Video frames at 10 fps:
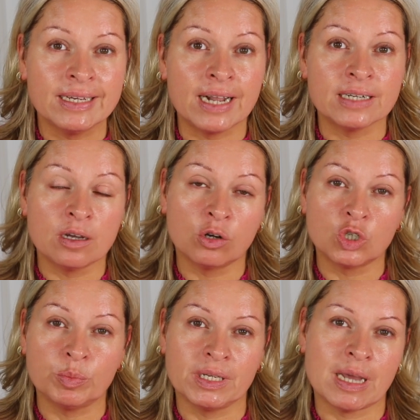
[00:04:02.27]
die alten
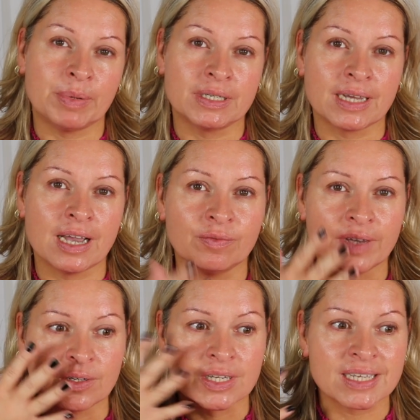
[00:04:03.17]
Hautschüppchen abgetragen
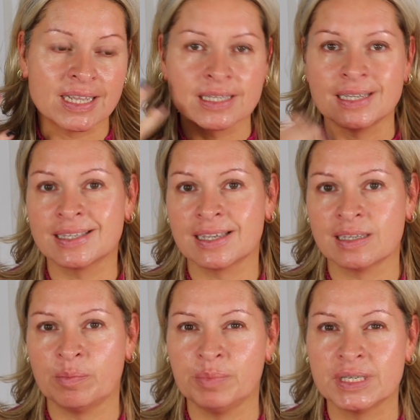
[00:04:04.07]
werden, das Ganze
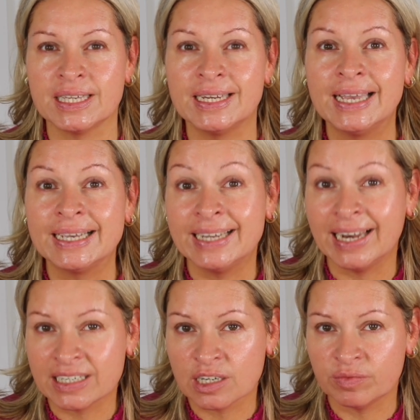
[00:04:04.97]
insgesamt ein bisschen
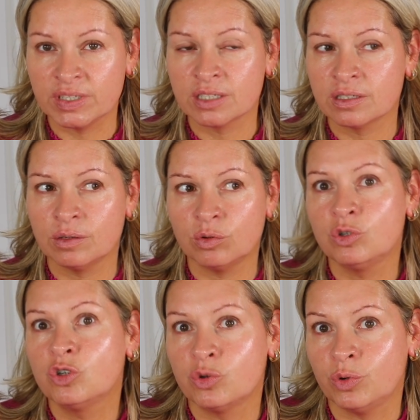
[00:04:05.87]
glatter wirkt
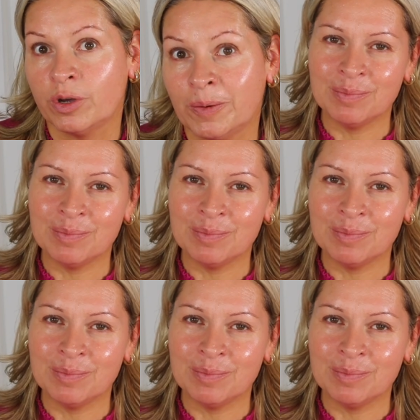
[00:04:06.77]
und schöner.